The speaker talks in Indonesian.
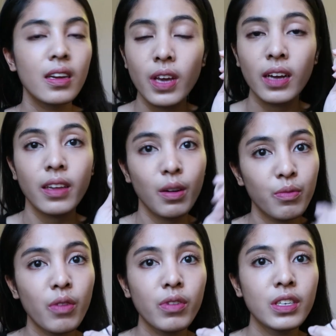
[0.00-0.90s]
yang serum
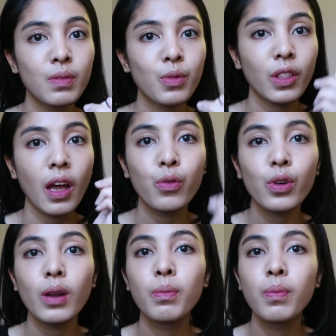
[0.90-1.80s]
foundation menurut
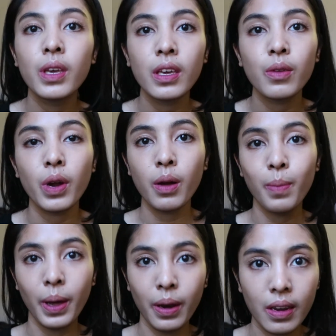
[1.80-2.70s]
aku lebih
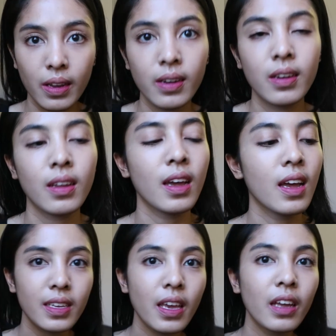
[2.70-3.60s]
recommended.
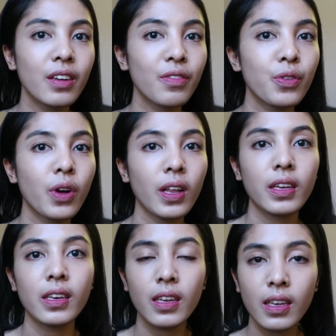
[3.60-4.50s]
Sekian review
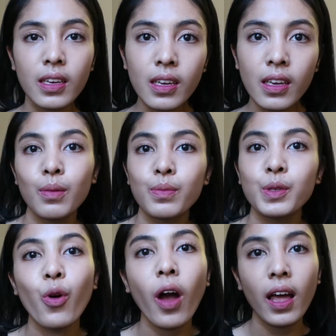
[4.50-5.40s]
kali ini, um,
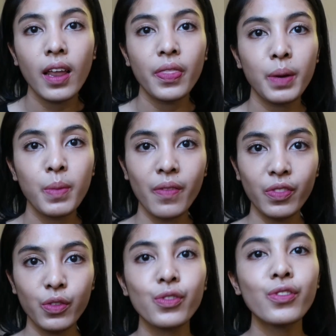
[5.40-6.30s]
semoga kalian
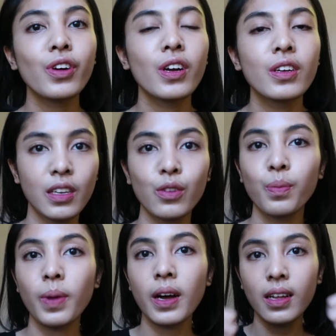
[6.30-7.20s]
terbantu. Jangan
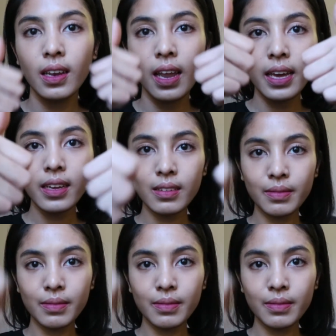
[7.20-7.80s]
lupa like,